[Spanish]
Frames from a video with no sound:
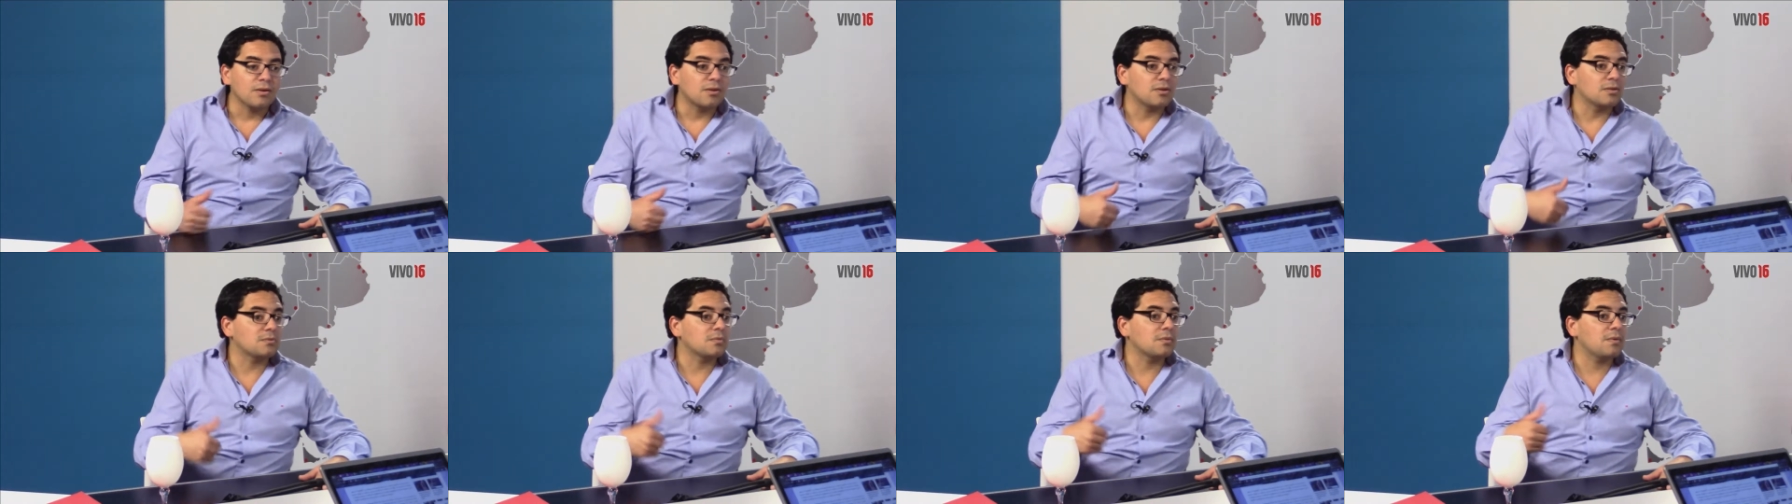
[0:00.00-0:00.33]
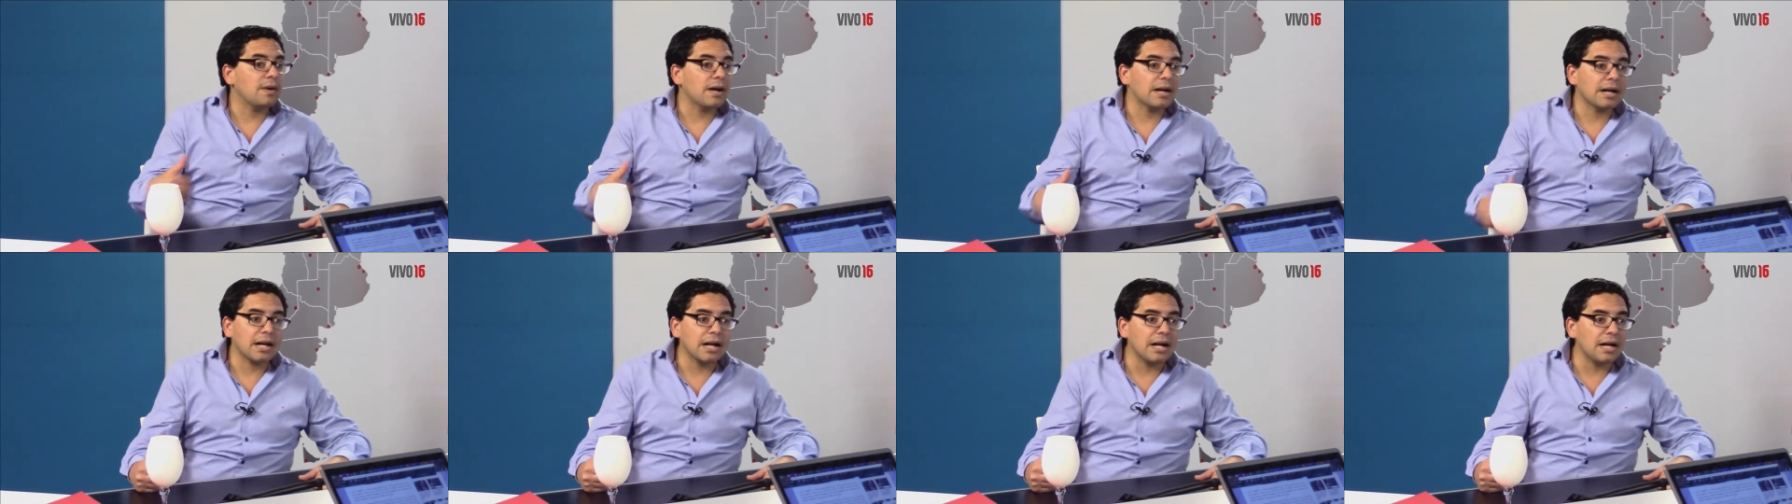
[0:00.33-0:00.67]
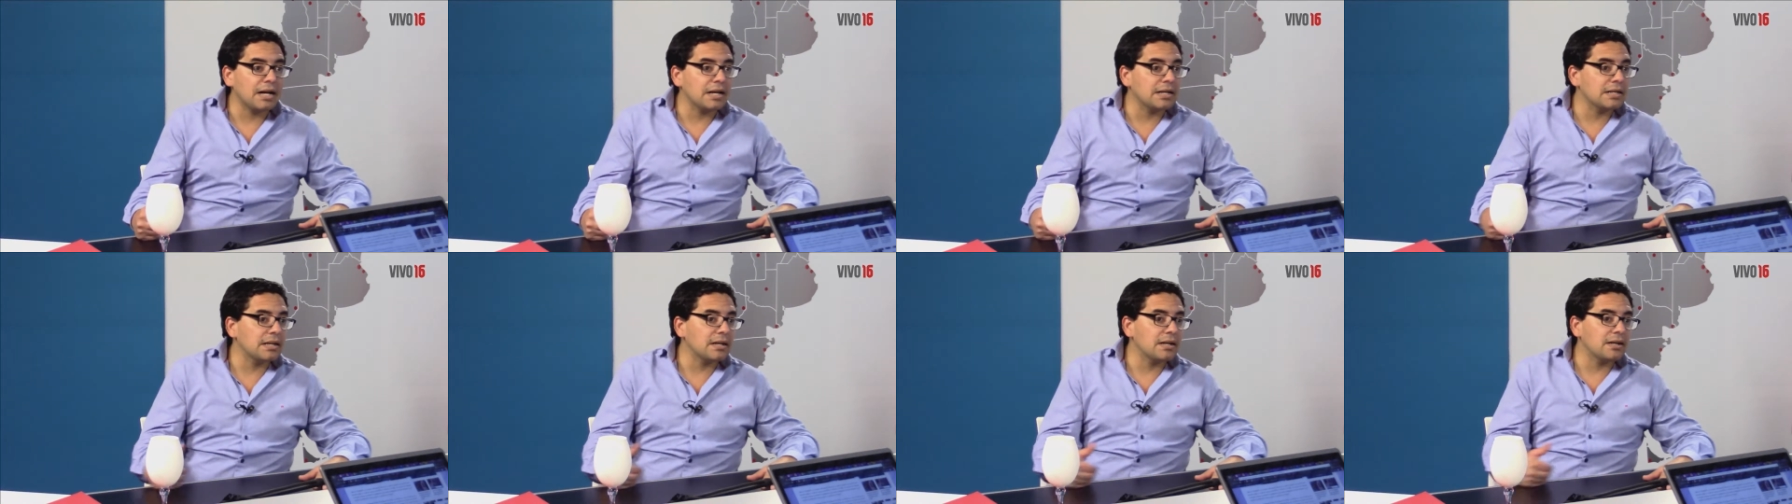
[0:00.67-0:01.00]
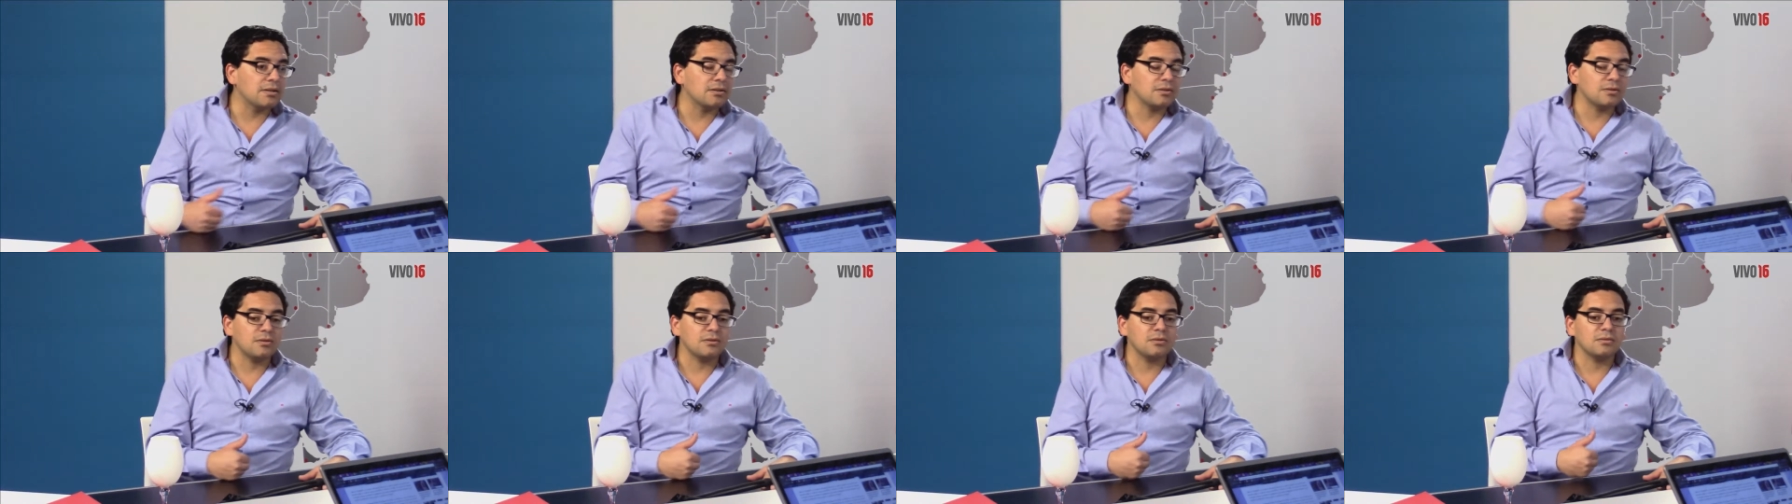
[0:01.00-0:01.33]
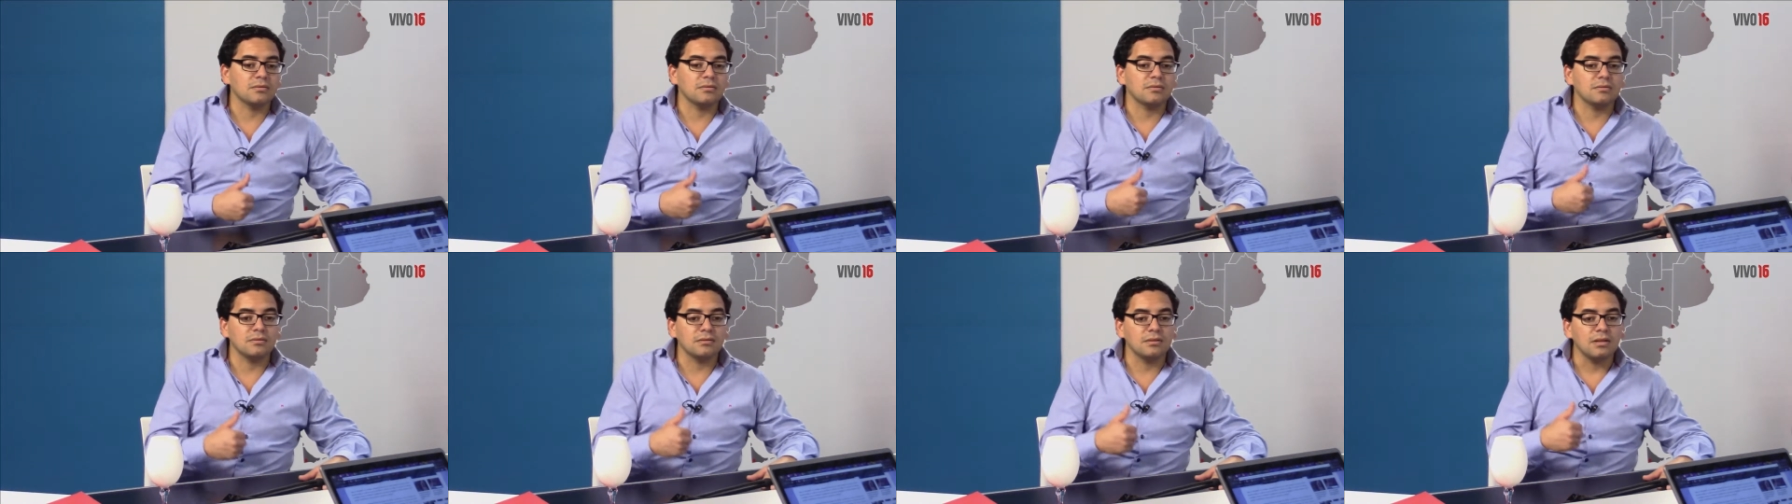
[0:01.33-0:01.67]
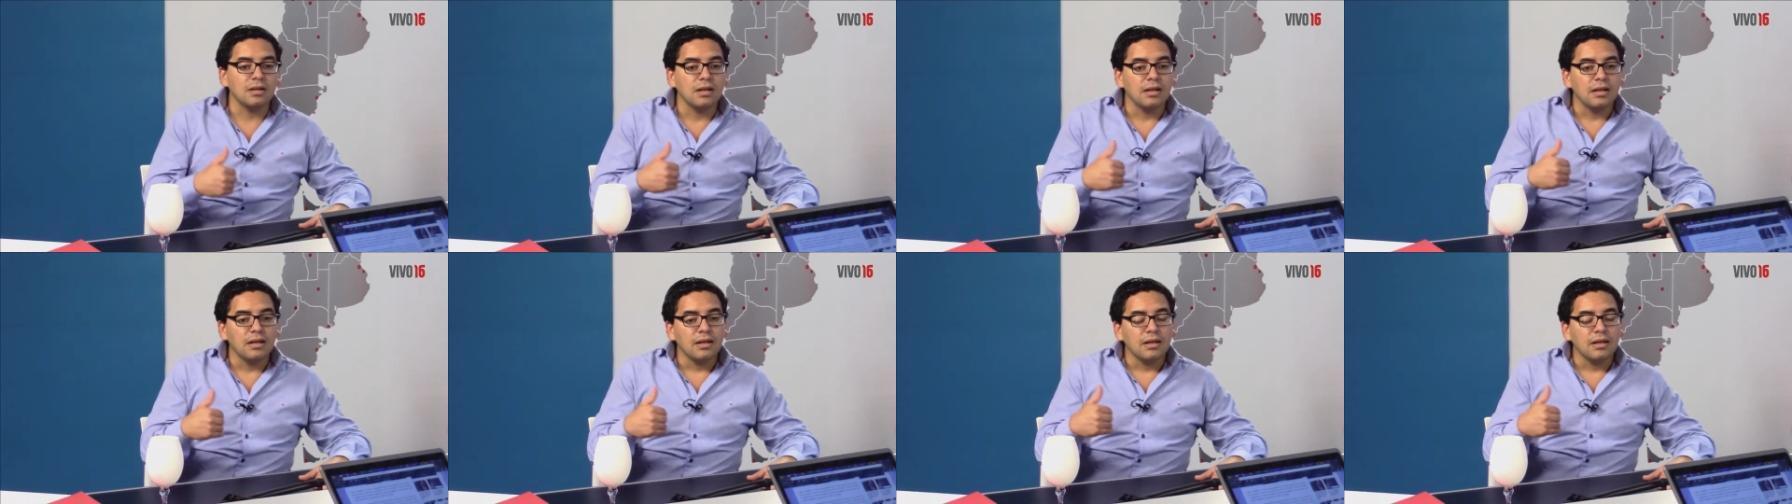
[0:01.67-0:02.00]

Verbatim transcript: con nuevas caras, con